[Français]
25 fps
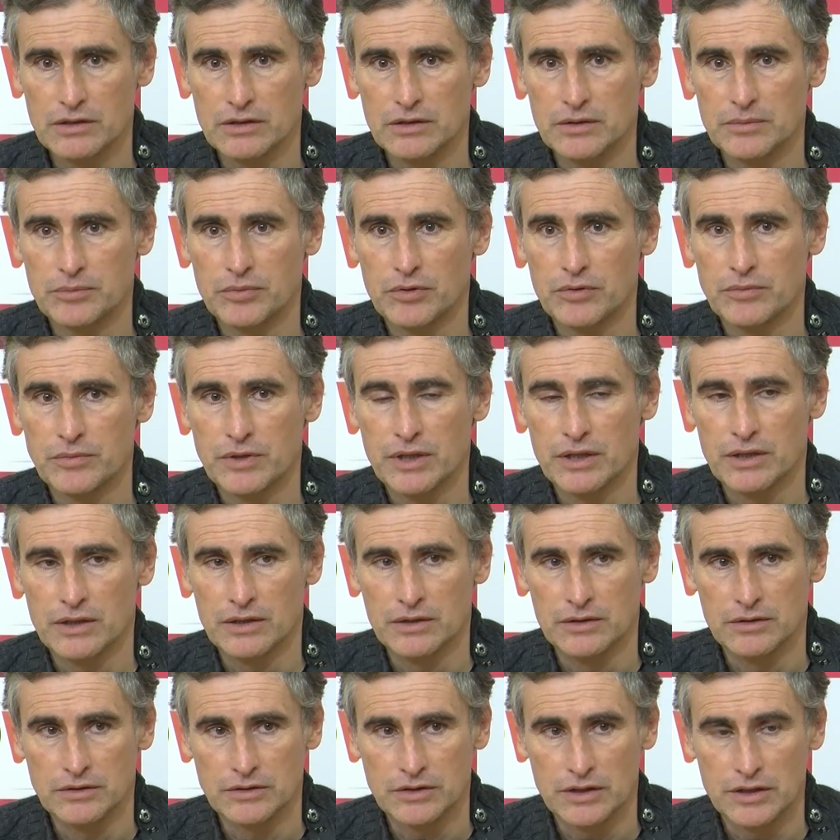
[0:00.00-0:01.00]
euh, les
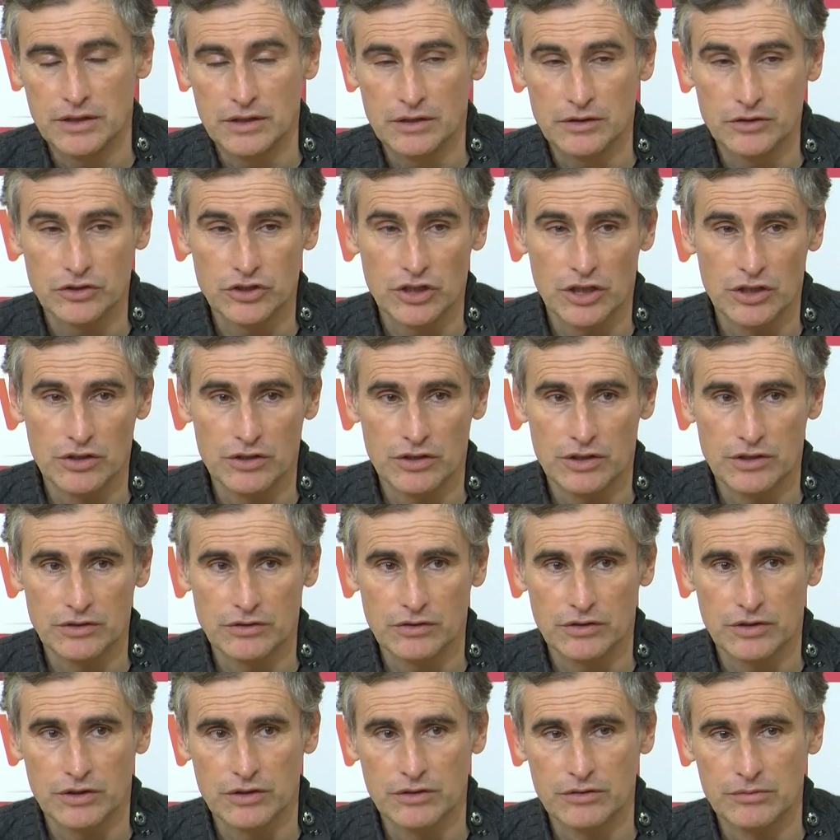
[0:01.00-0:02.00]
premières chaleurs,
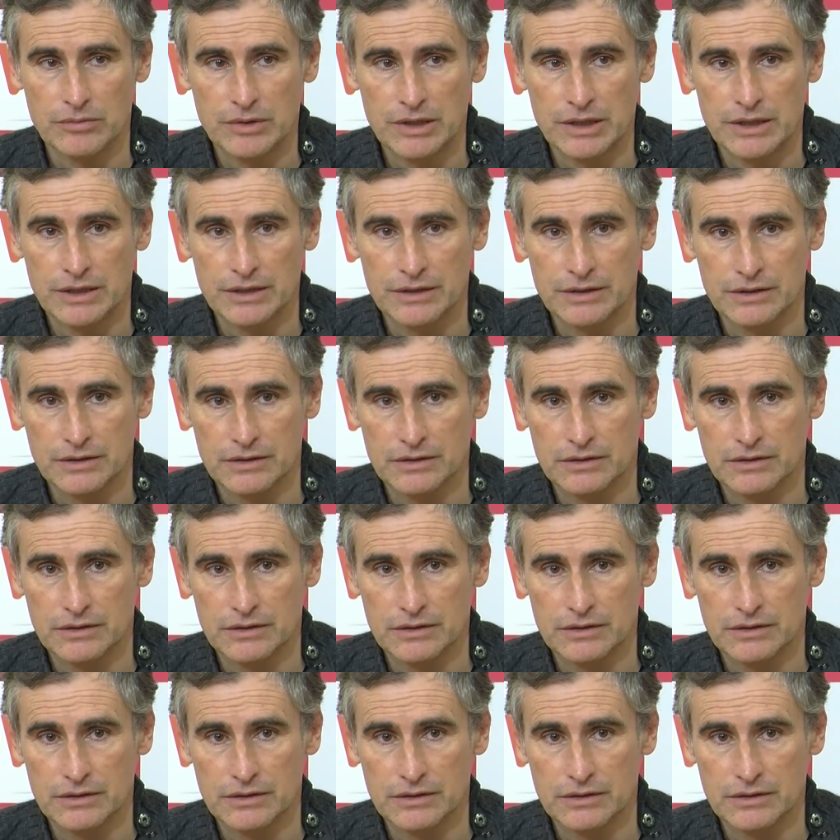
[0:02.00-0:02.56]
entre guillemets,